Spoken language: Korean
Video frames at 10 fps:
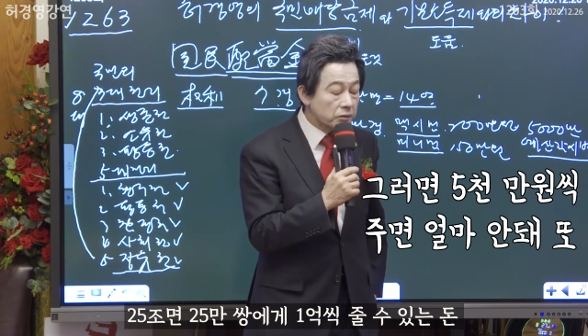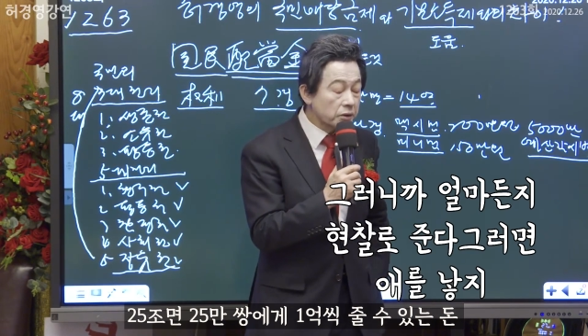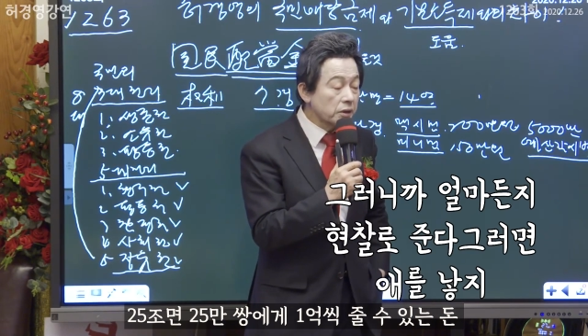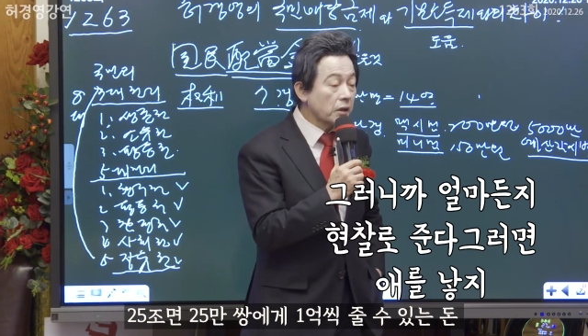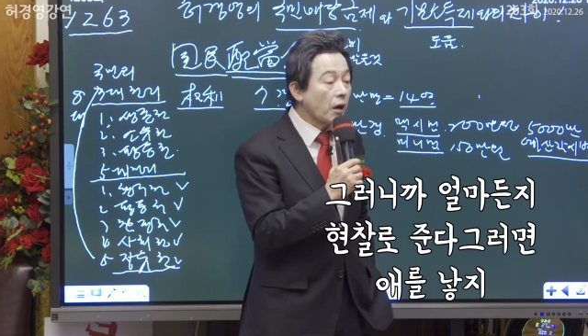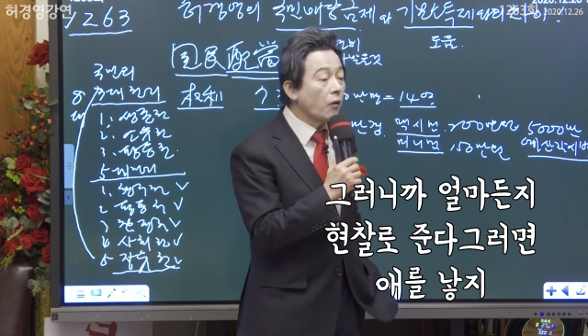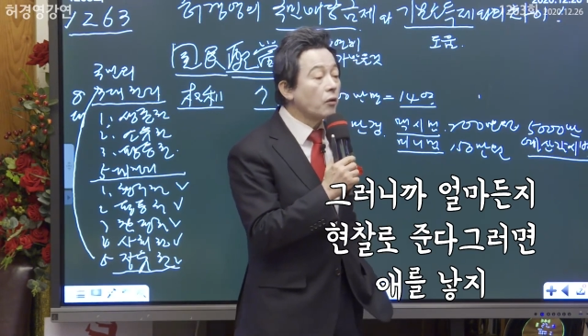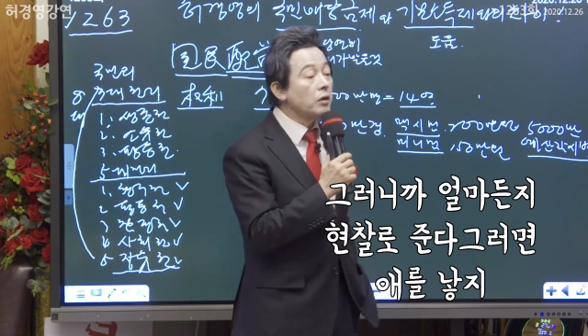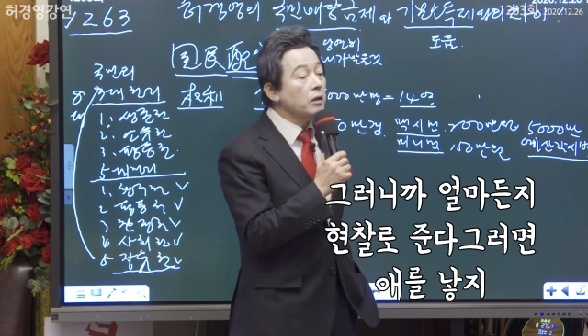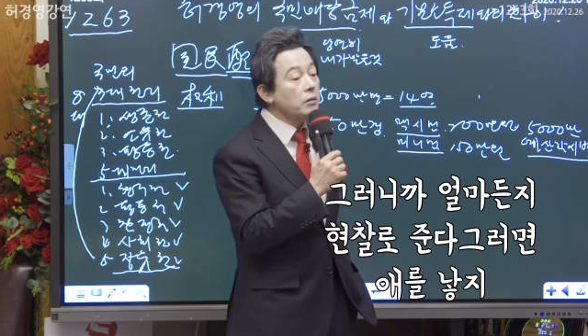그러니까
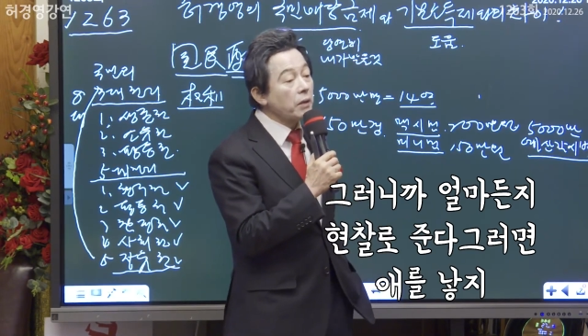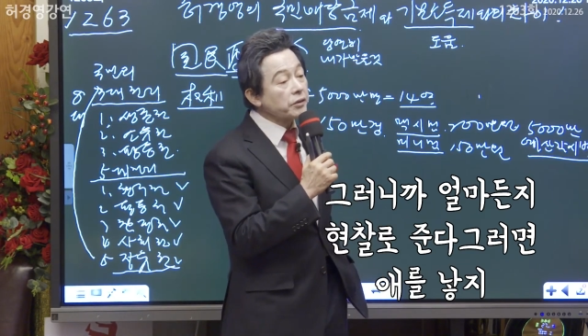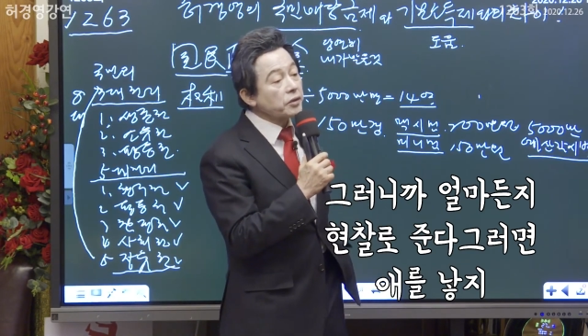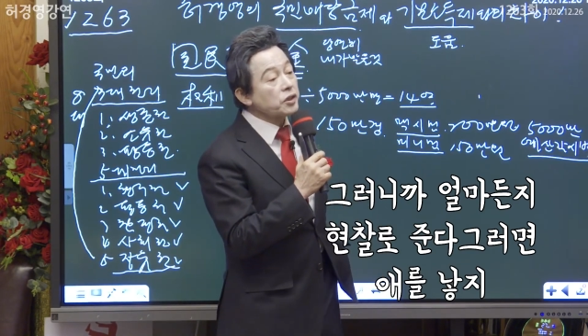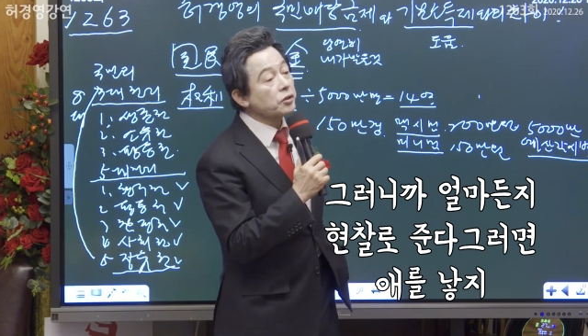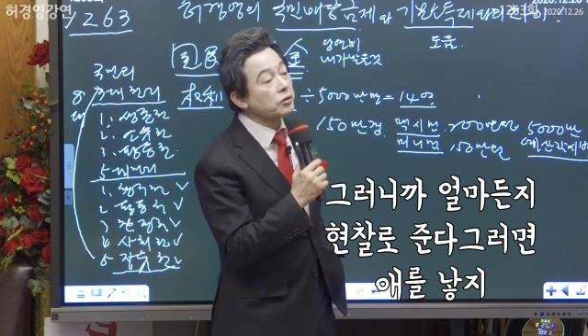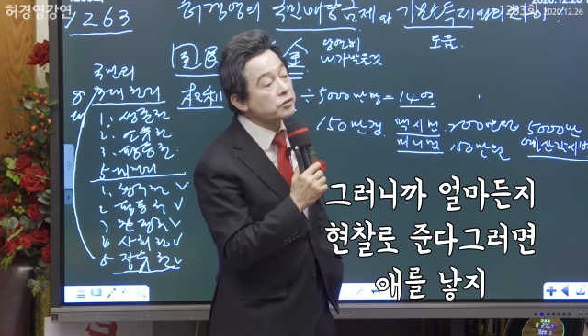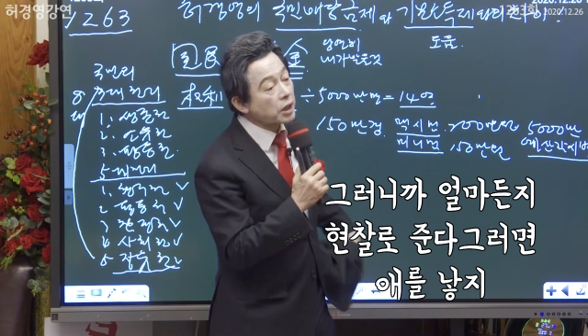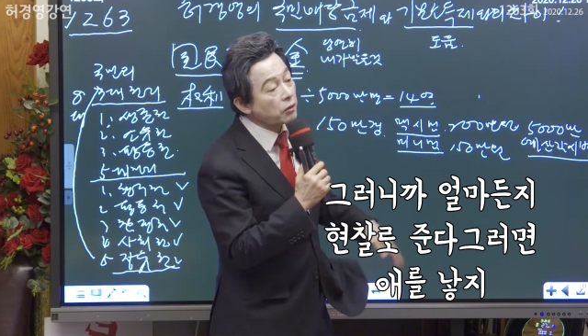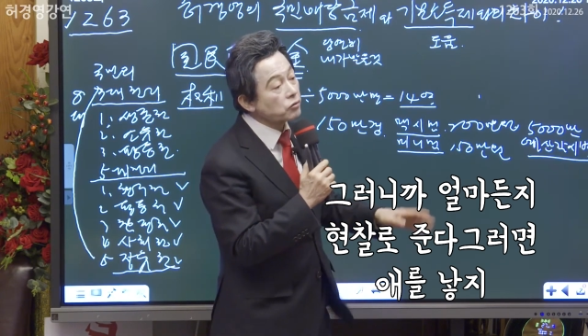얼마든지
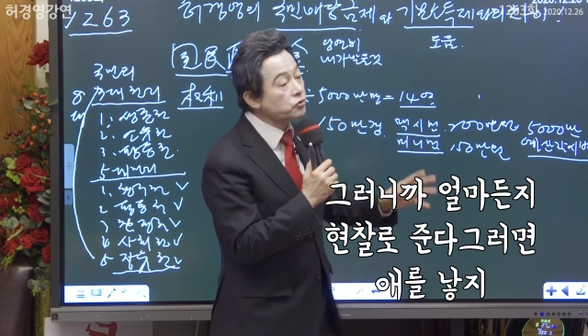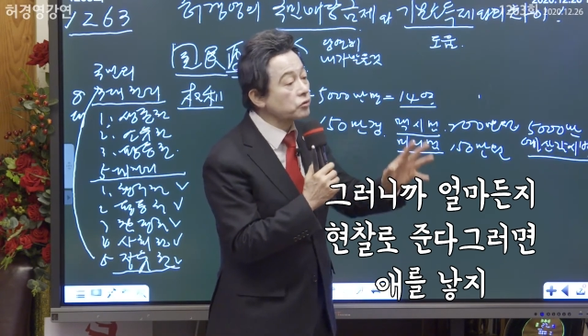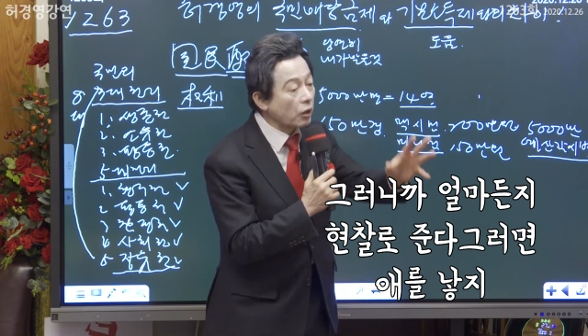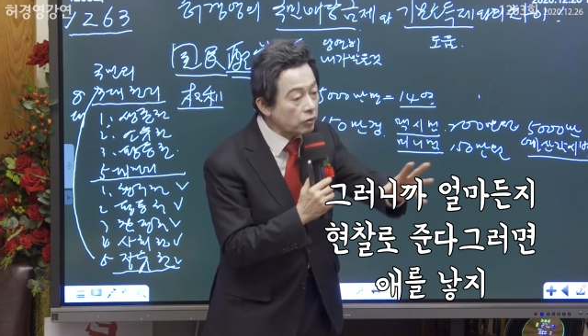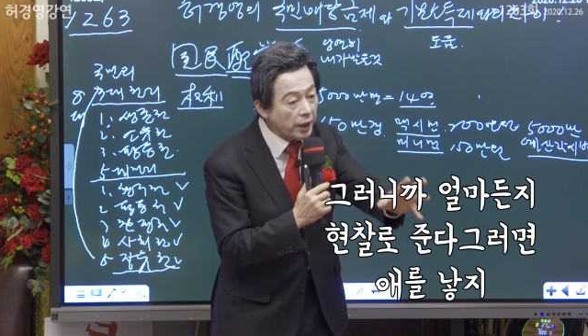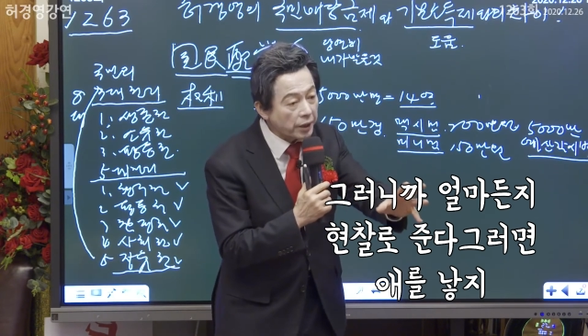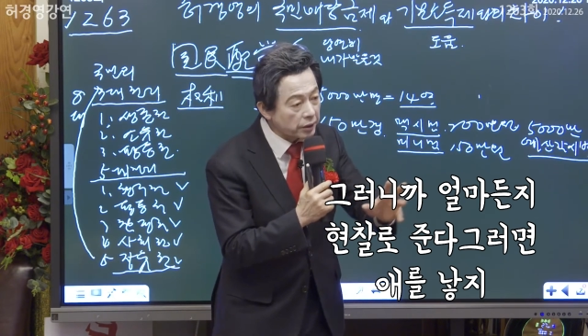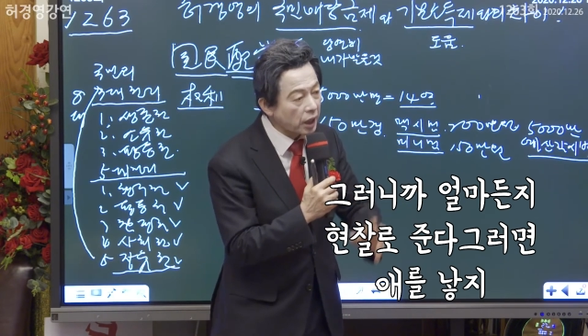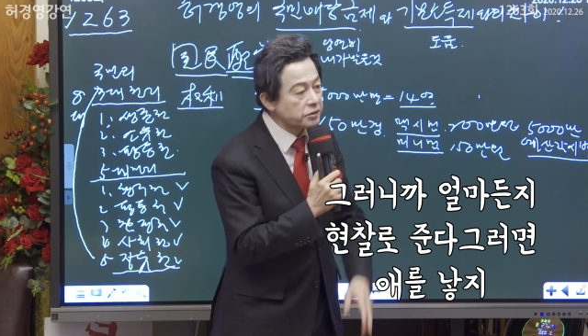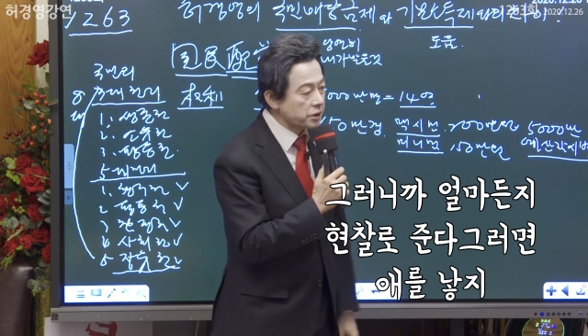현찰로 준다고 그러면
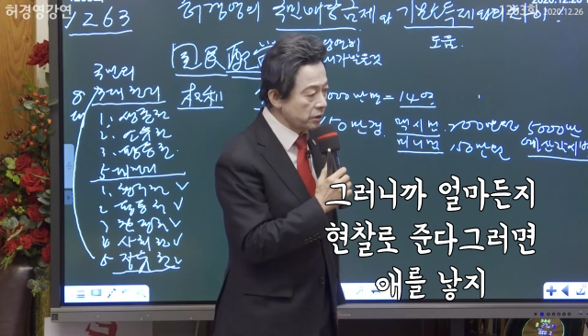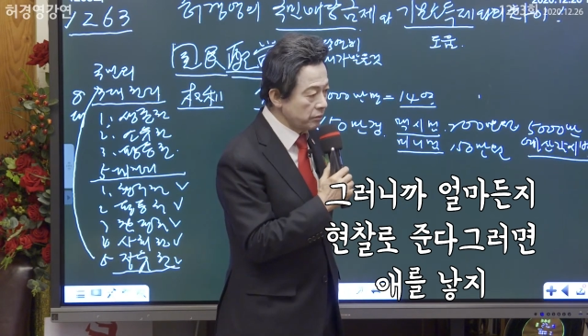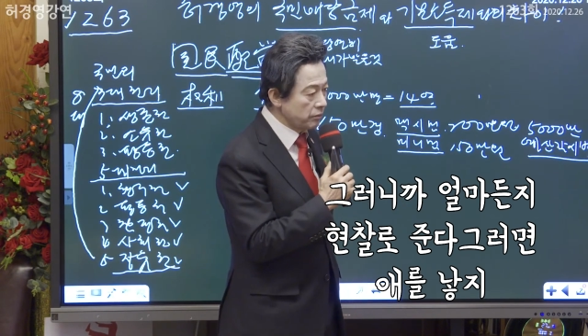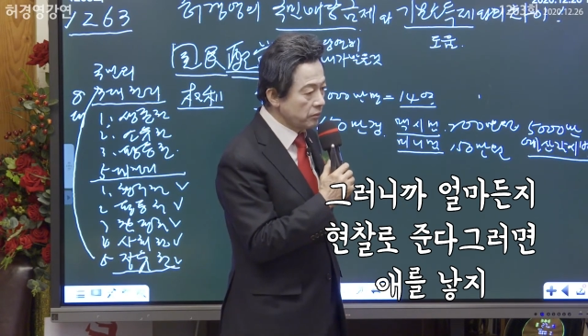애를 낳지.